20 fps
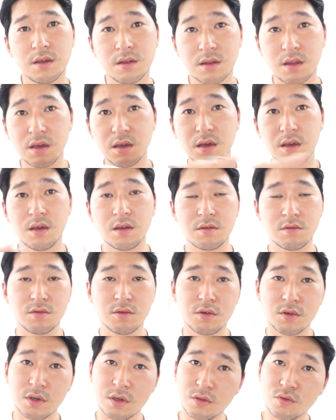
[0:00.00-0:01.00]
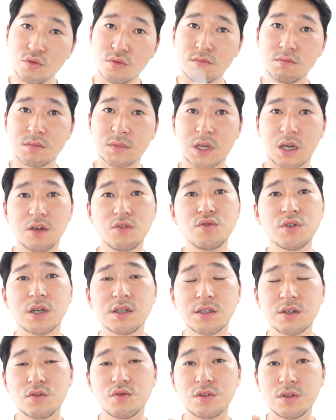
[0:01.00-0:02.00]
되게 이렇게 좀
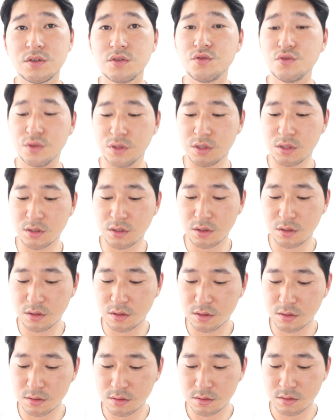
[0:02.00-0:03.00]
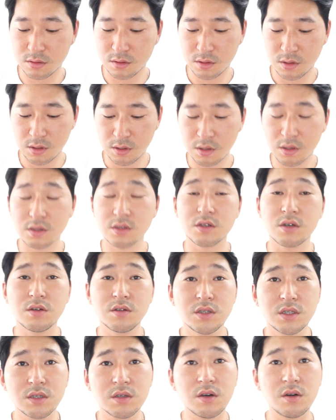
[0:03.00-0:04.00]
자유자재로 쓸 수 있어서 저는
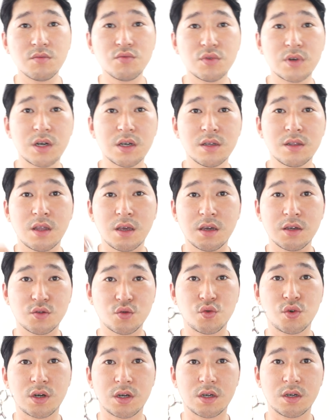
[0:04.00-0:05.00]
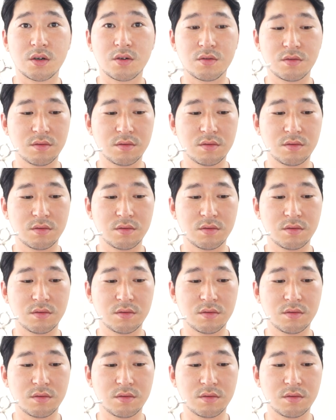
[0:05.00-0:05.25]
시커브 가이 되게 좋아해요.